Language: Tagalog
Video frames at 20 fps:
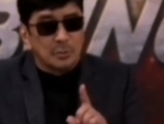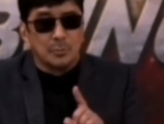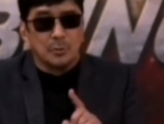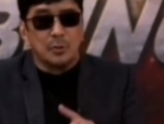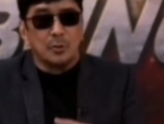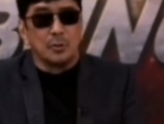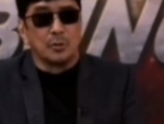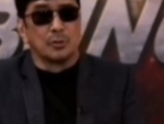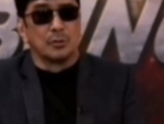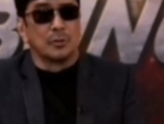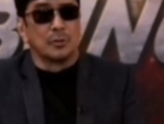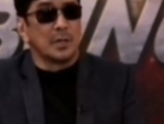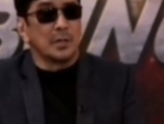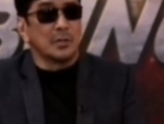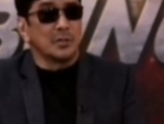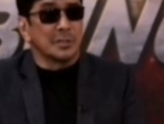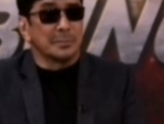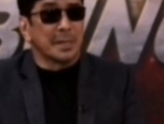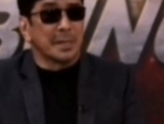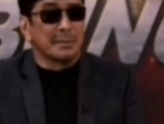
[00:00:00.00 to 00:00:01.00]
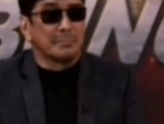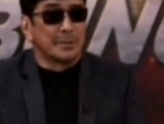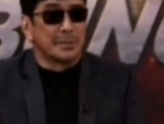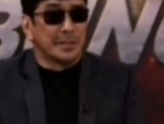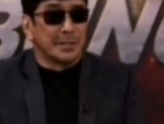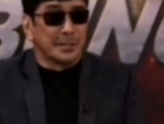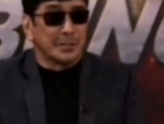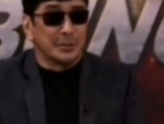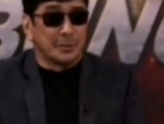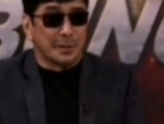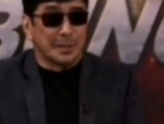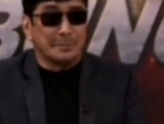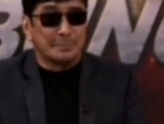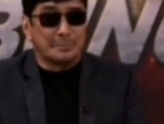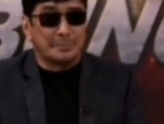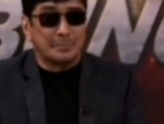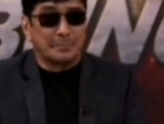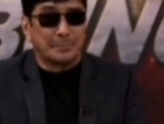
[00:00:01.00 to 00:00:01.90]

Tumulong ho ako sa member ninyo, ha? Ah.